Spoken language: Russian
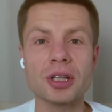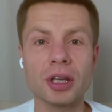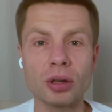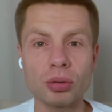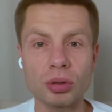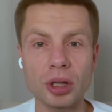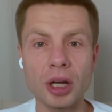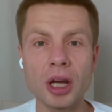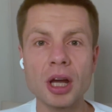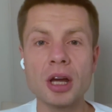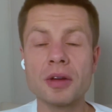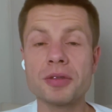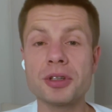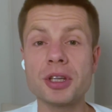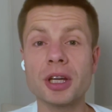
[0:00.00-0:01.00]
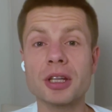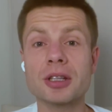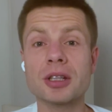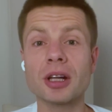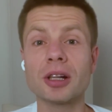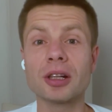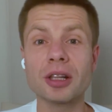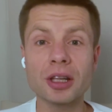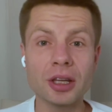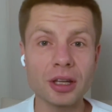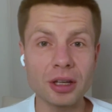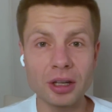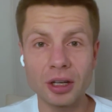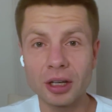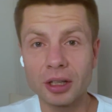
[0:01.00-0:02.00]
некуда. Все
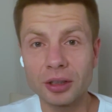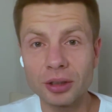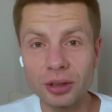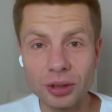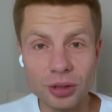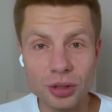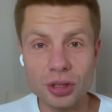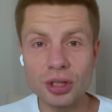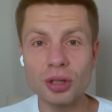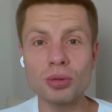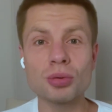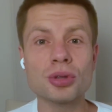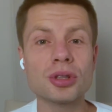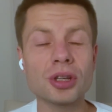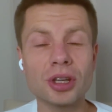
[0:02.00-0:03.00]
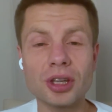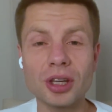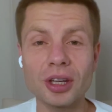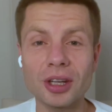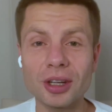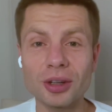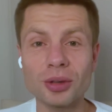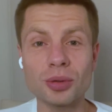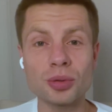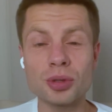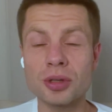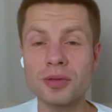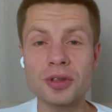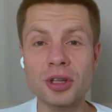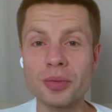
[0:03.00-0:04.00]
остальные э, союзники
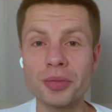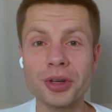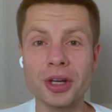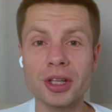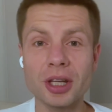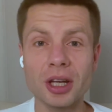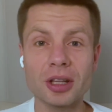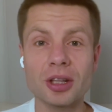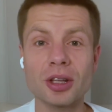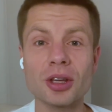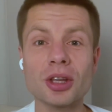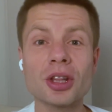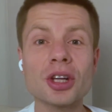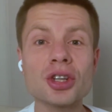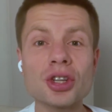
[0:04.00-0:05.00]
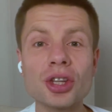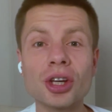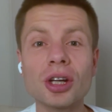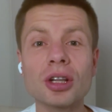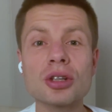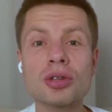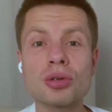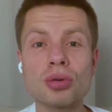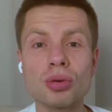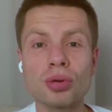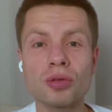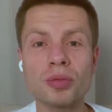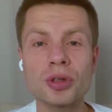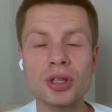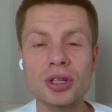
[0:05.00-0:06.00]
совсем не хотят и даже не
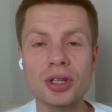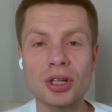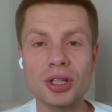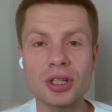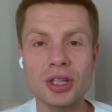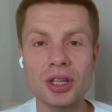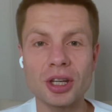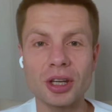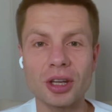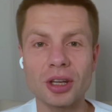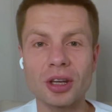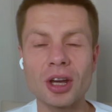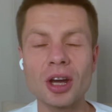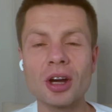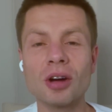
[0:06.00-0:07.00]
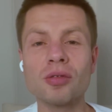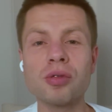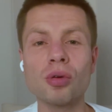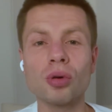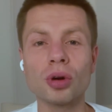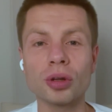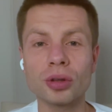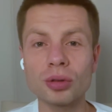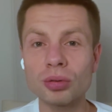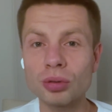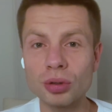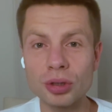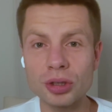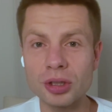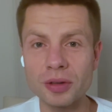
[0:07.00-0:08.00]
голосуют вместе с Россией в ООН. Ну,
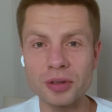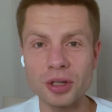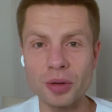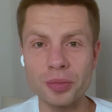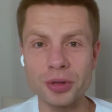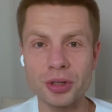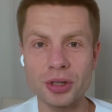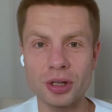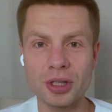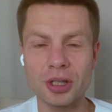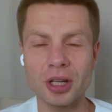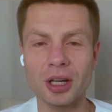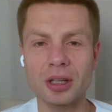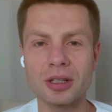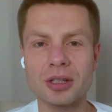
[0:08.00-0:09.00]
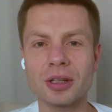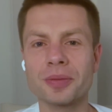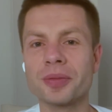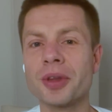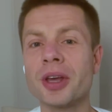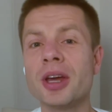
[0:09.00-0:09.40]
то есть совсем не срастается